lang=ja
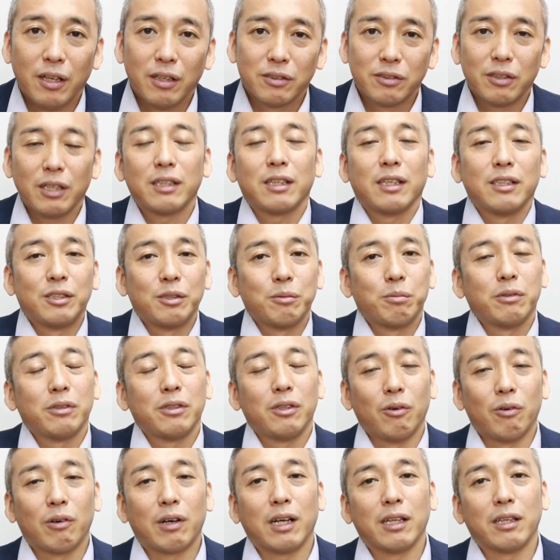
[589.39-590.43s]
そうやって自分
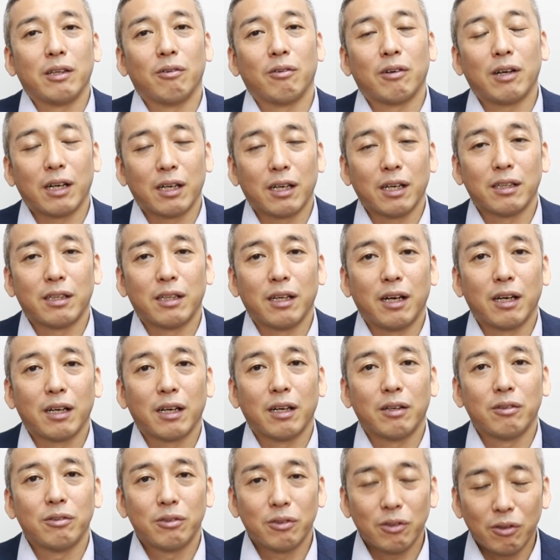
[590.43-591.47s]
にお金をかけてあ
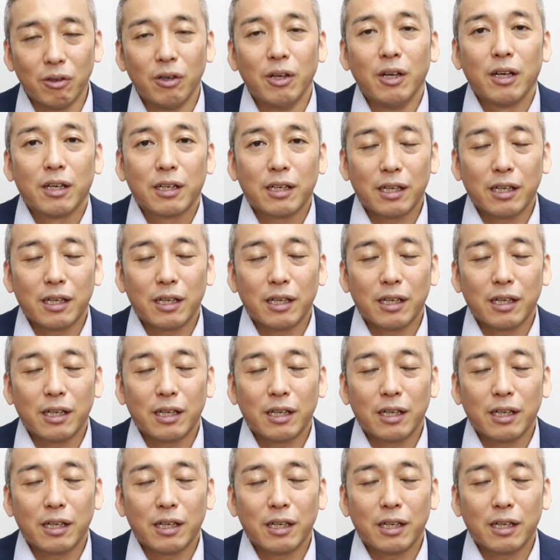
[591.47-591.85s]
げると